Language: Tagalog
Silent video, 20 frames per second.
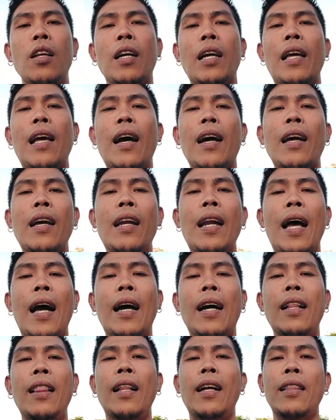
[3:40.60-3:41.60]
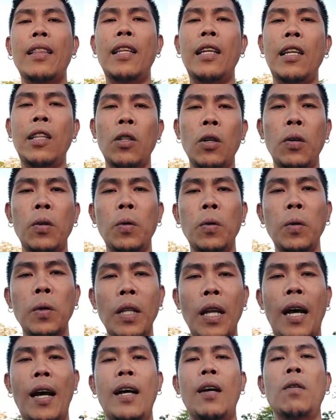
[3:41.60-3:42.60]
Kaya kailangan lang dito
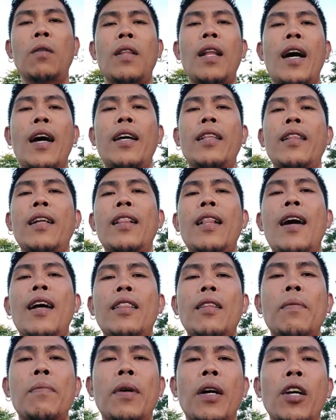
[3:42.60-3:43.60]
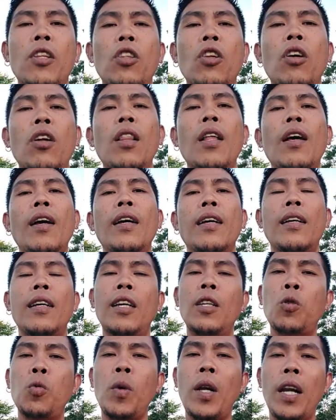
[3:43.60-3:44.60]
una, unahin na natin mga idol,
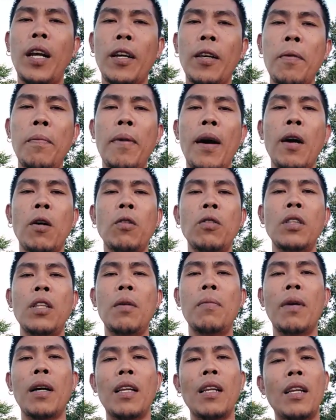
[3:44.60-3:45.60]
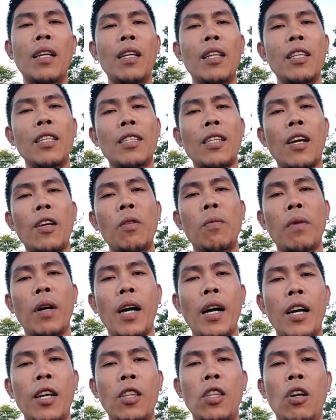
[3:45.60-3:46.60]
is walang iba kundi maglinis kayo
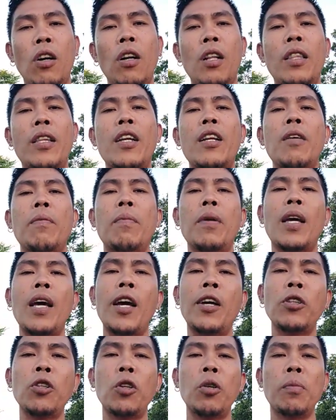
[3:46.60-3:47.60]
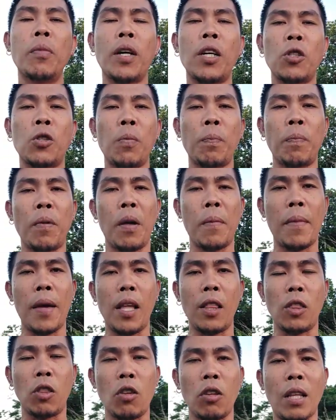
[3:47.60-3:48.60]
mga idol. Then ibigay nyo yung mga
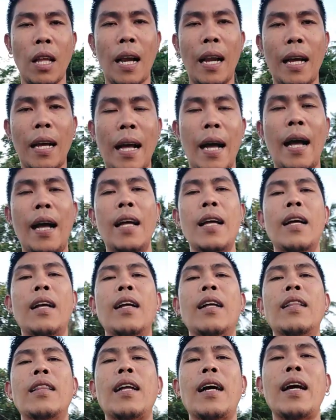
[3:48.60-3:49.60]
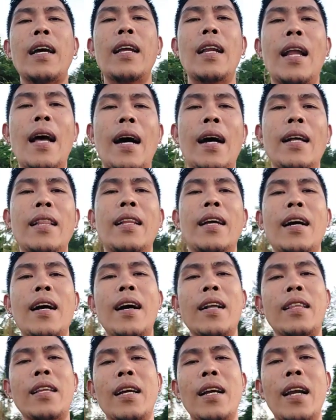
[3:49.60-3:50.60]
suplemento talaga na kailangan ng
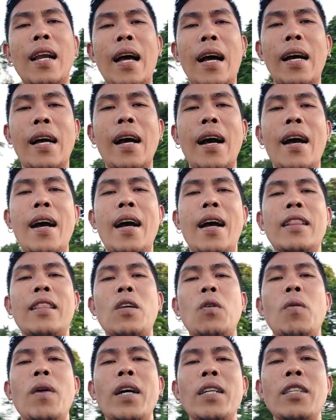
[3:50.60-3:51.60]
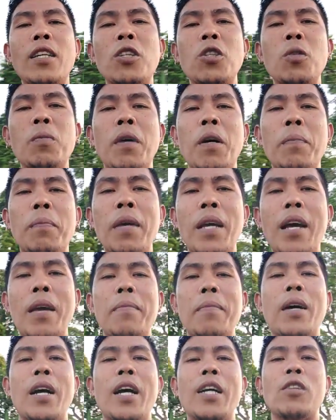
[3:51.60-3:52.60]
ating alaga at iwasan nyo magbigay
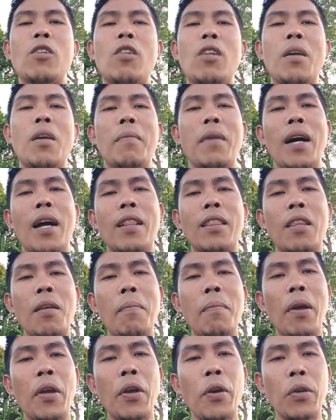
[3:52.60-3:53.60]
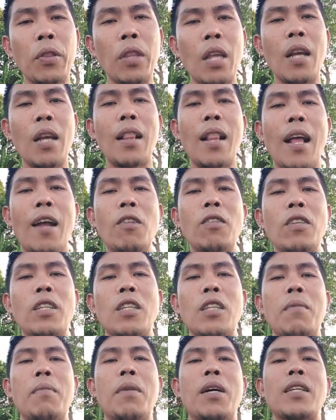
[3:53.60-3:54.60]
mga idol ng mga antibiotic lalo na
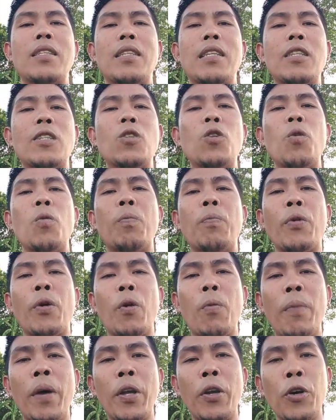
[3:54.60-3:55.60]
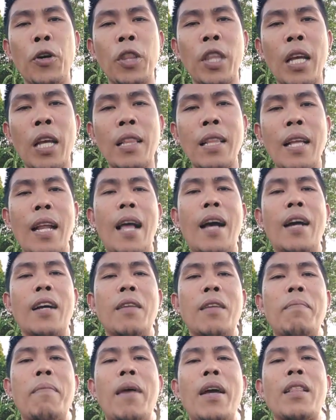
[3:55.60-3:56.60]
sa mga sisiw. Probiotic na lang,
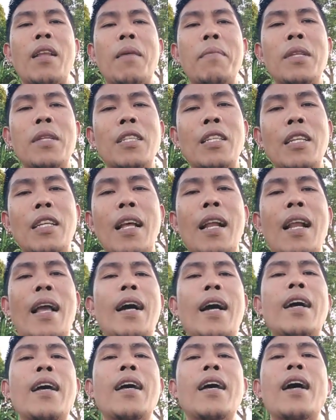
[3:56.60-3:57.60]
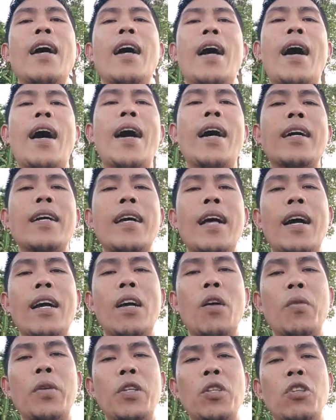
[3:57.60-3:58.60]
in vitamin C na lang ang
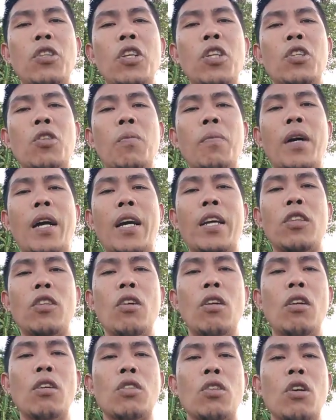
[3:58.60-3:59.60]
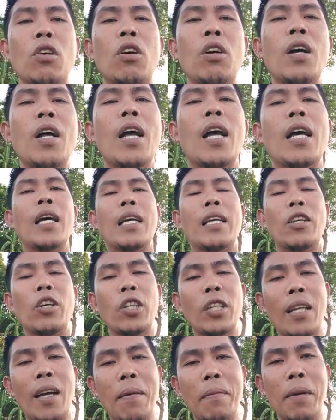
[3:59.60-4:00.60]
gagawin nyo dito mga idol. So,
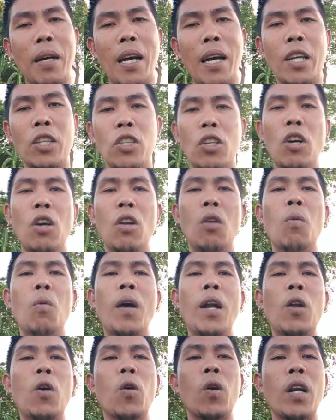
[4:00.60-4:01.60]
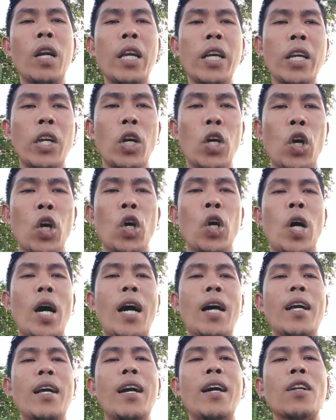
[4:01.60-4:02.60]
yun nga mga idol, walong linggo
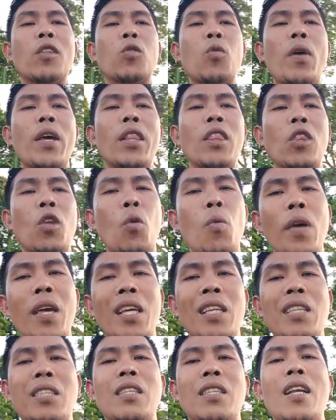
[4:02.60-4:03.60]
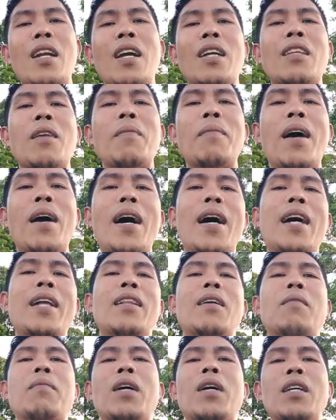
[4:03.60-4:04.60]
hanggang 20 weeks
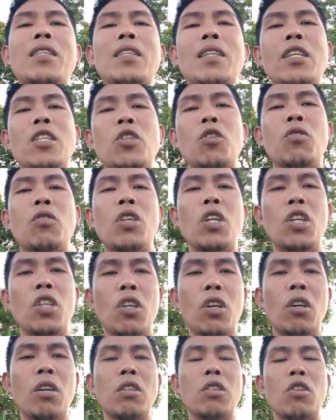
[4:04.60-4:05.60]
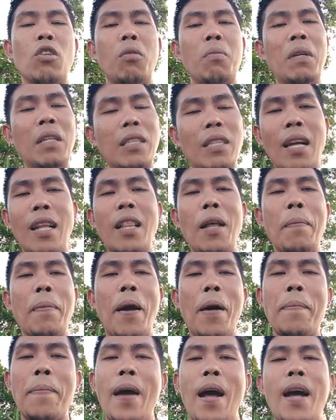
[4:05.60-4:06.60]
tinatamaan ng mga sisiw dito. So, minsan
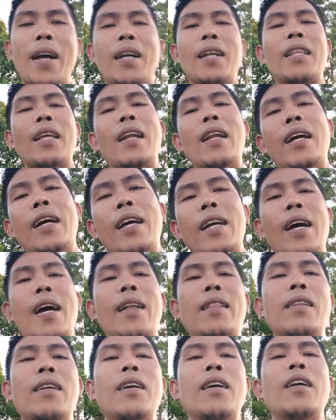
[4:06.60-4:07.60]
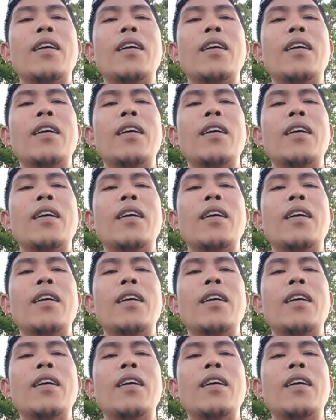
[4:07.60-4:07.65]
napapaaga talaga yan.